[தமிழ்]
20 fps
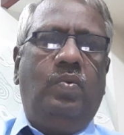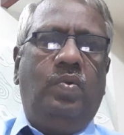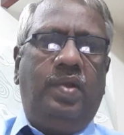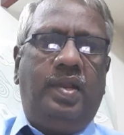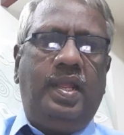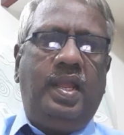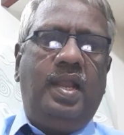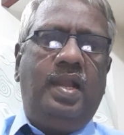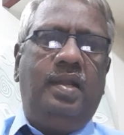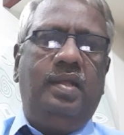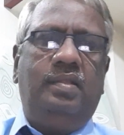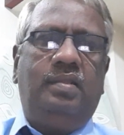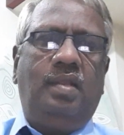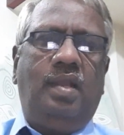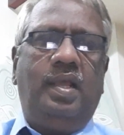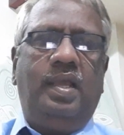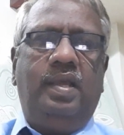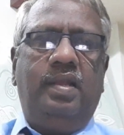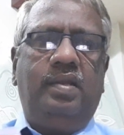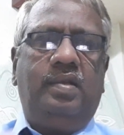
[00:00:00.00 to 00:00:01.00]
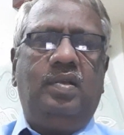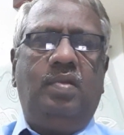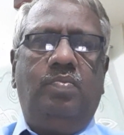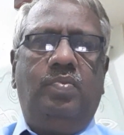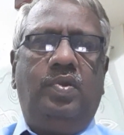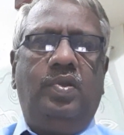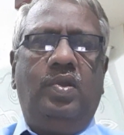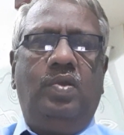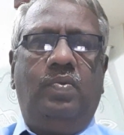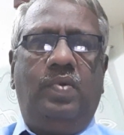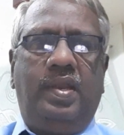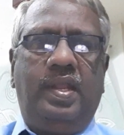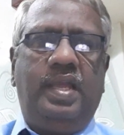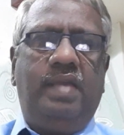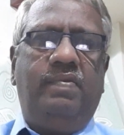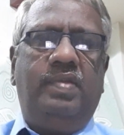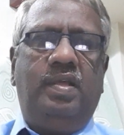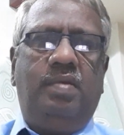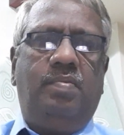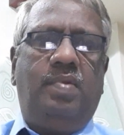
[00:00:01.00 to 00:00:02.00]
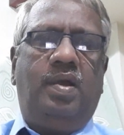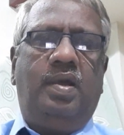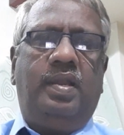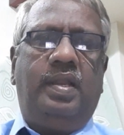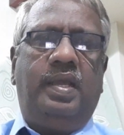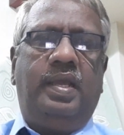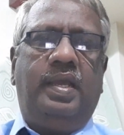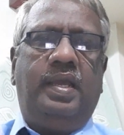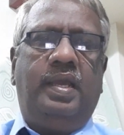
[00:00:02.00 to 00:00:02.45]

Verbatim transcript: ஒரே இடத்துல இருக்க முடியும் ஒரே விதமான